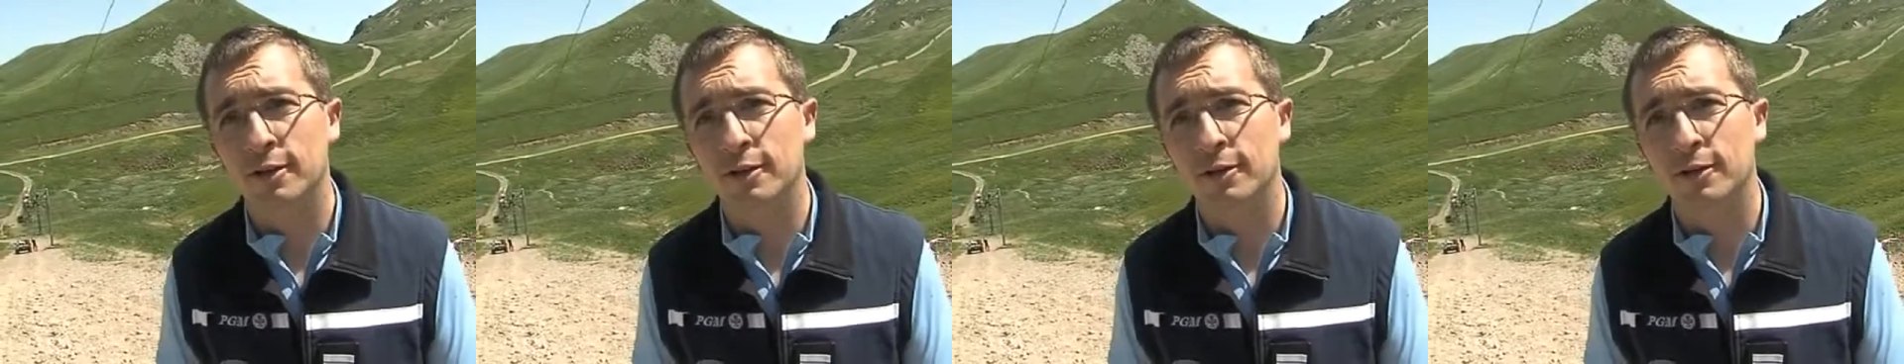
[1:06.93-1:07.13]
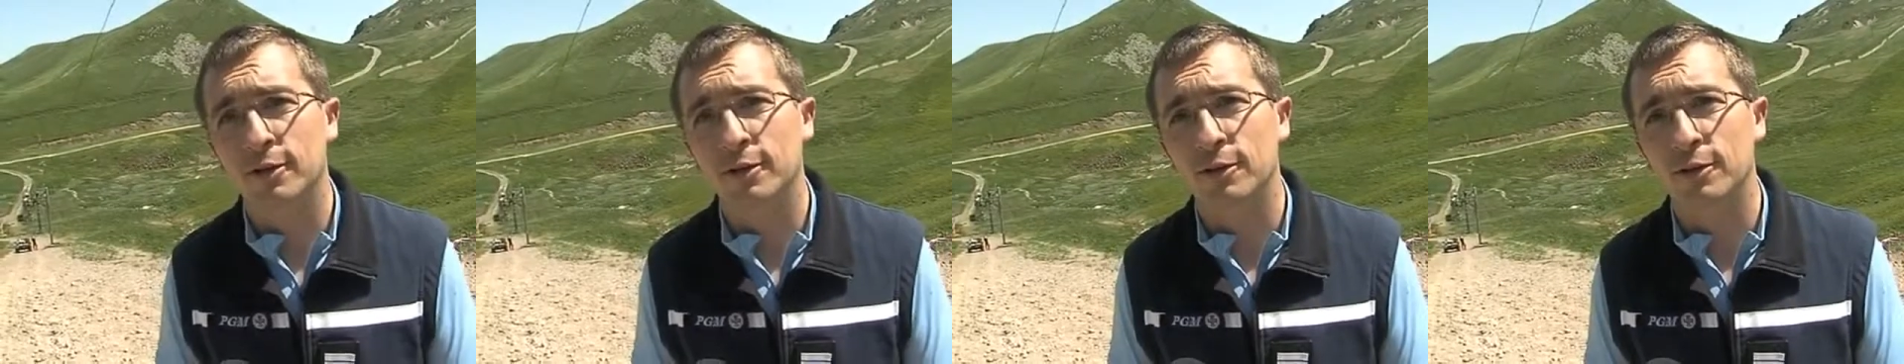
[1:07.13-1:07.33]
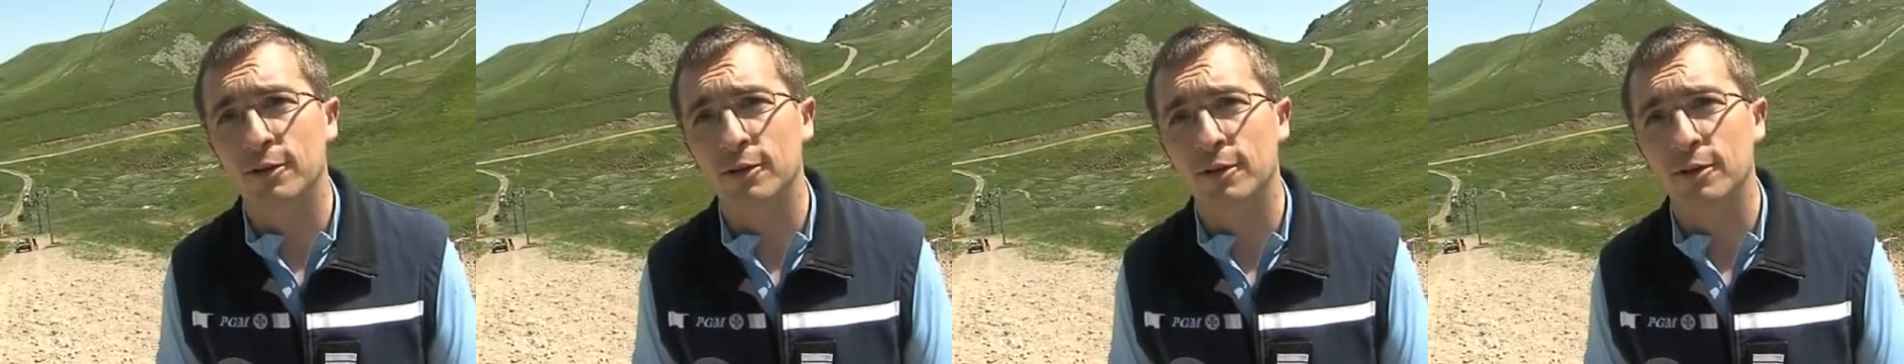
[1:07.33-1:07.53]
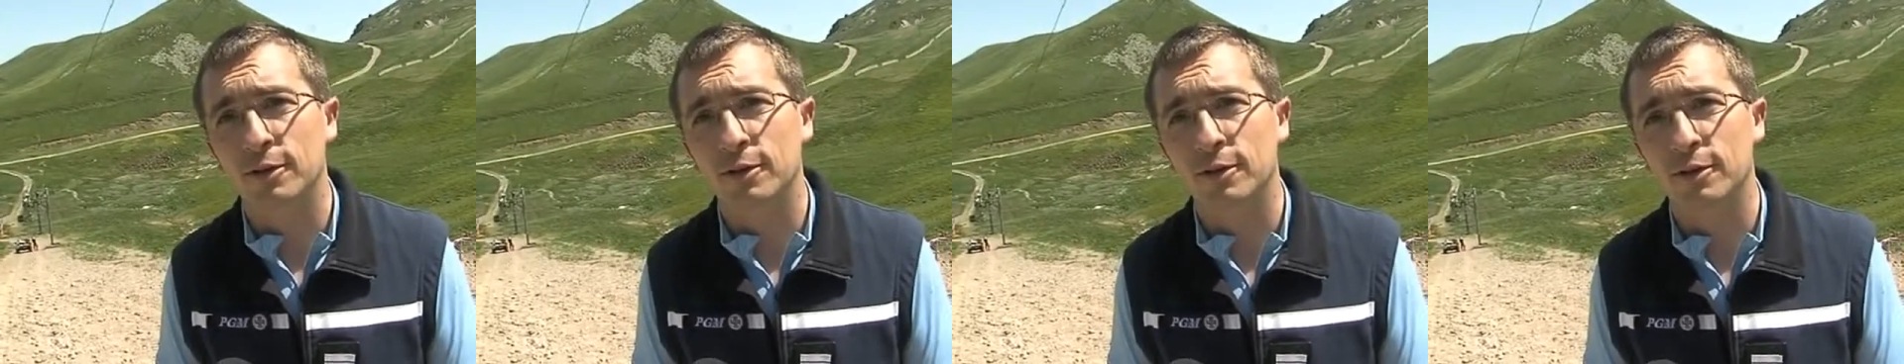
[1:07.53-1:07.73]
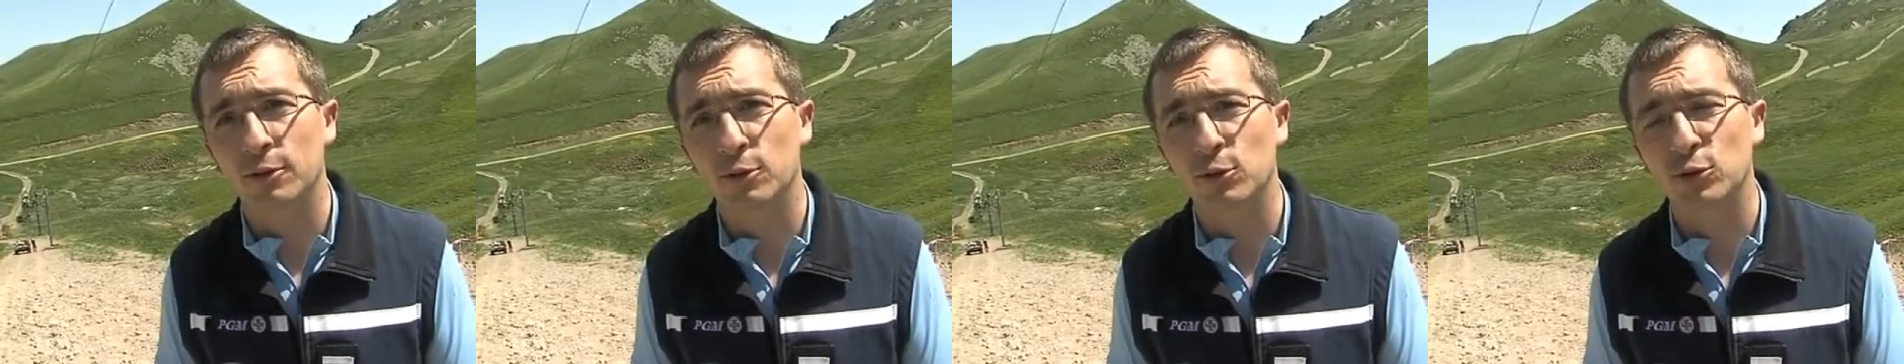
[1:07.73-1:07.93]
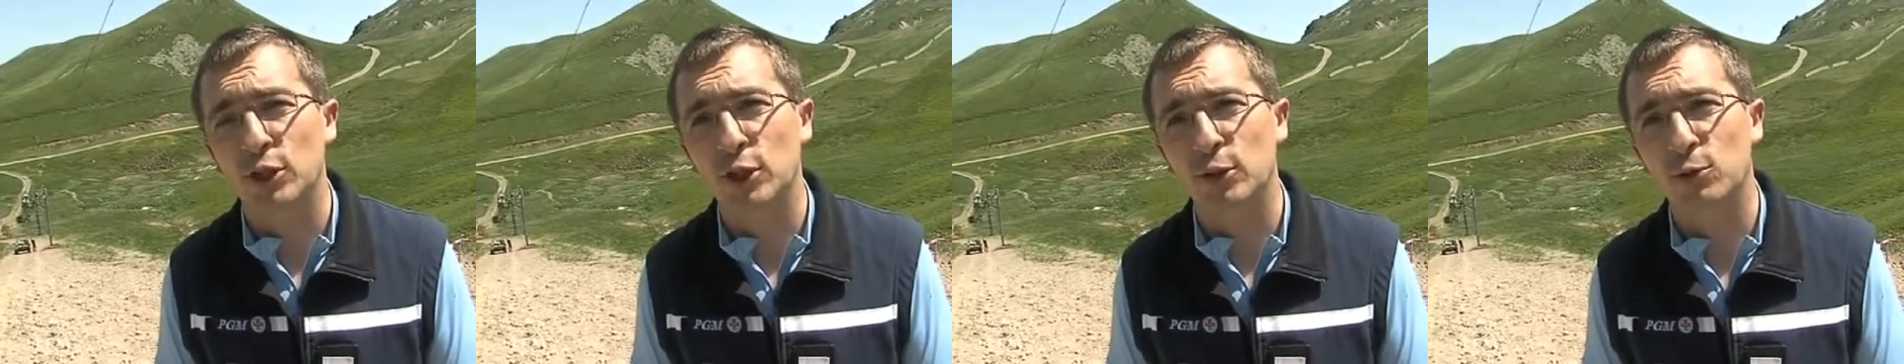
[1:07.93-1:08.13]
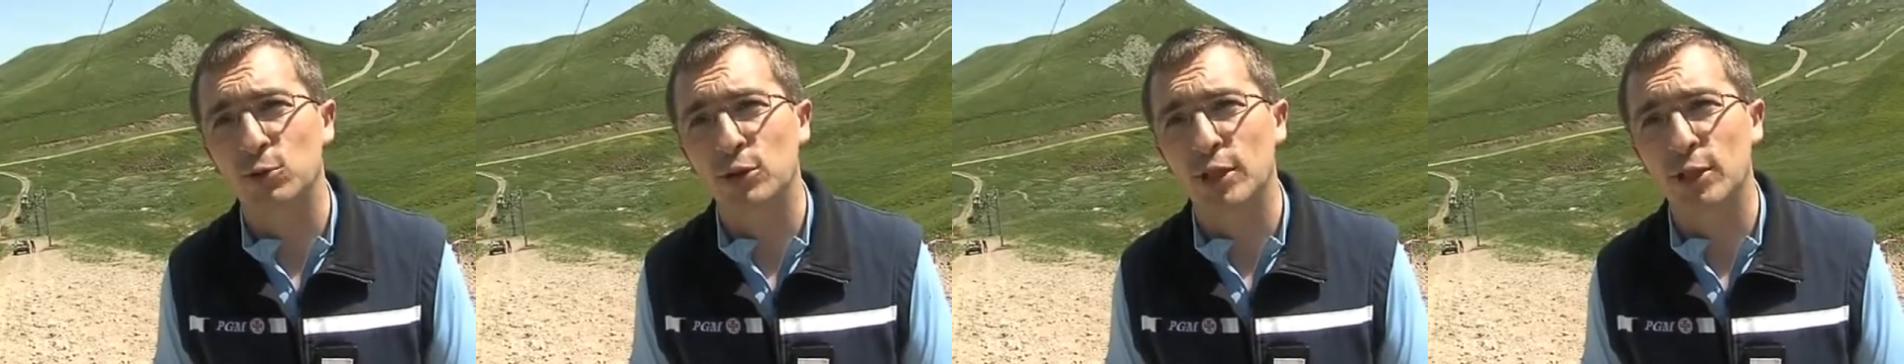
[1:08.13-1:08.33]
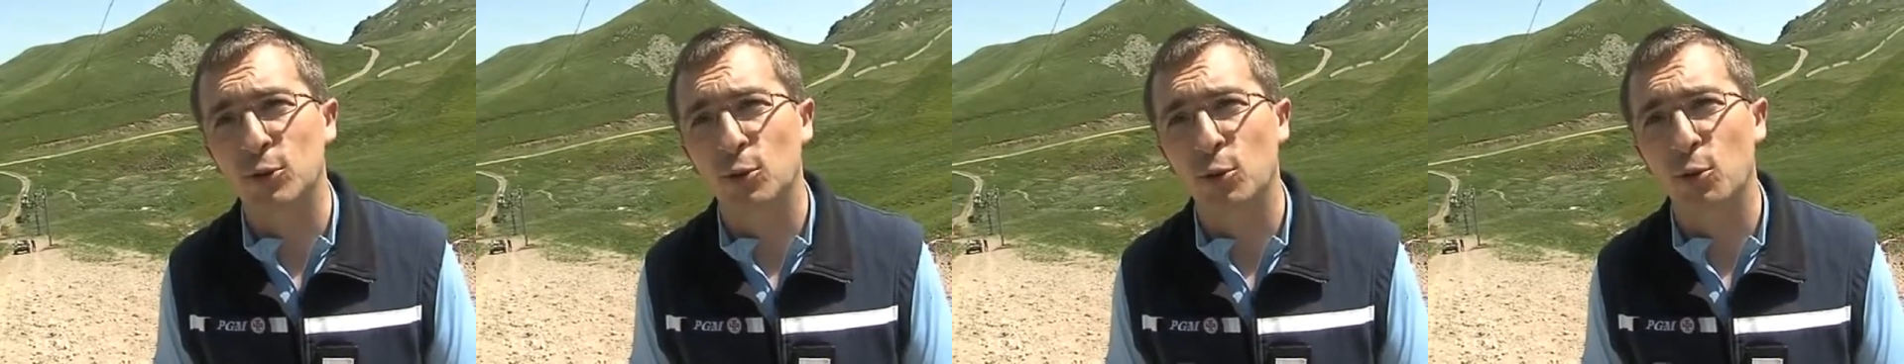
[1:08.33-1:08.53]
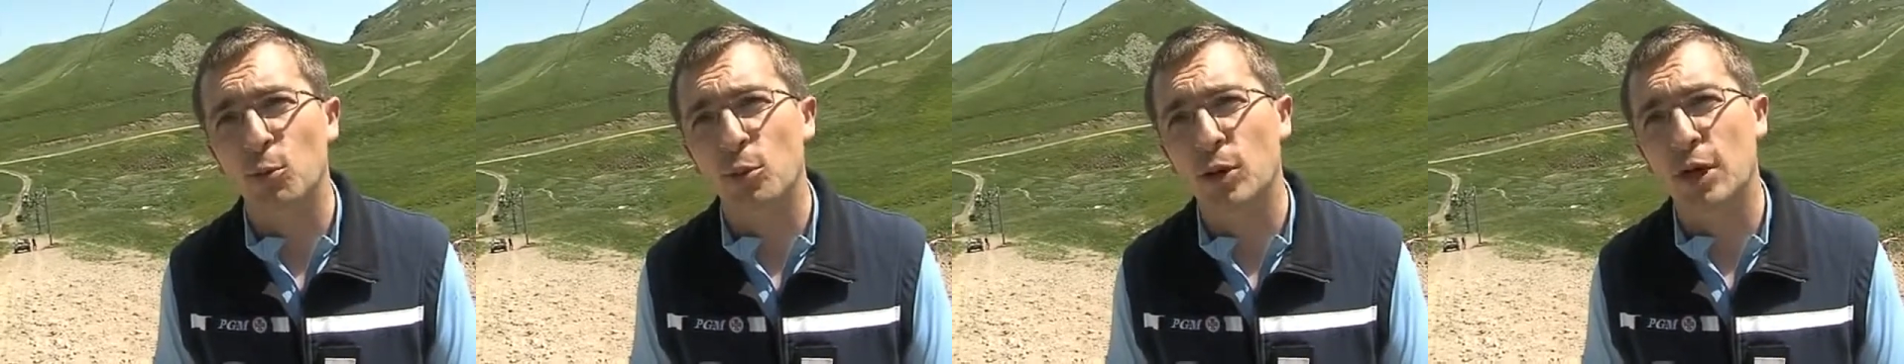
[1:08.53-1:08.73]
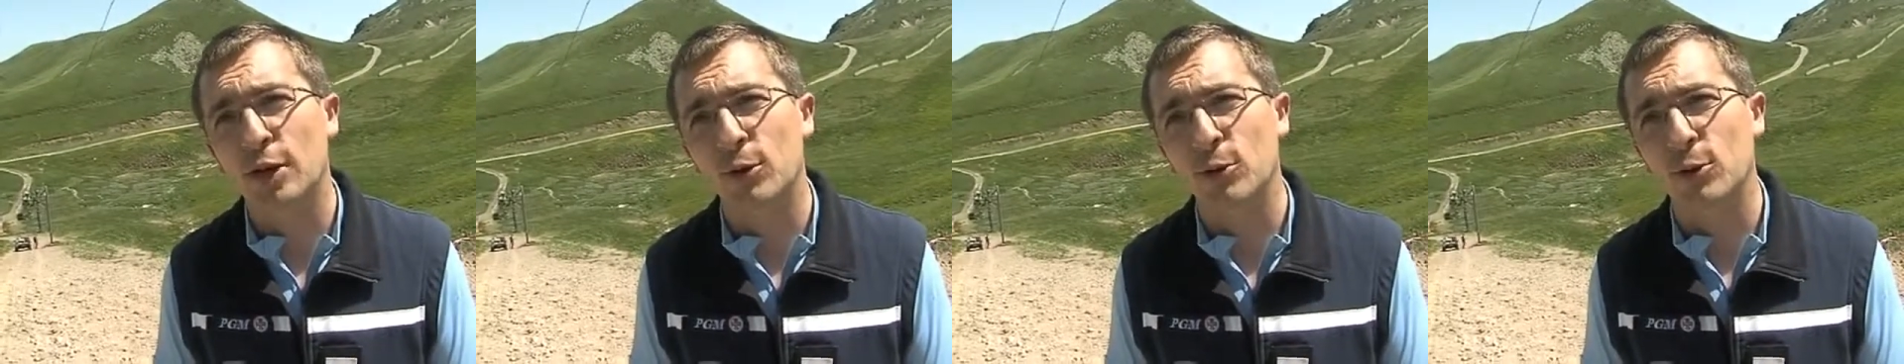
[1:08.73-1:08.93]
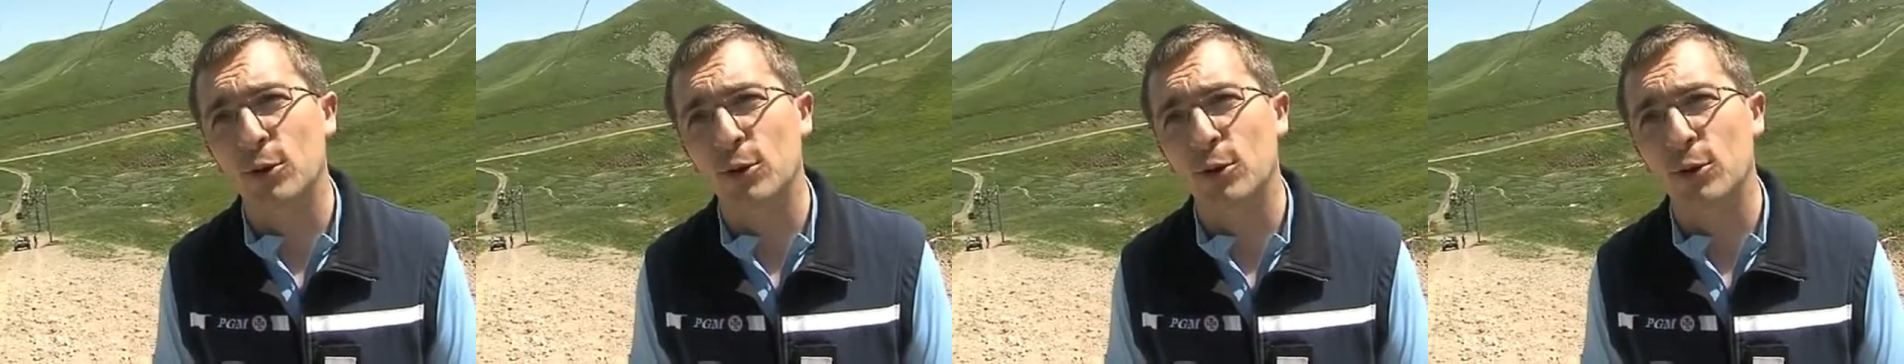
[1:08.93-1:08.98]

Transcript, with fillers: le, le, chatouiller de trop près.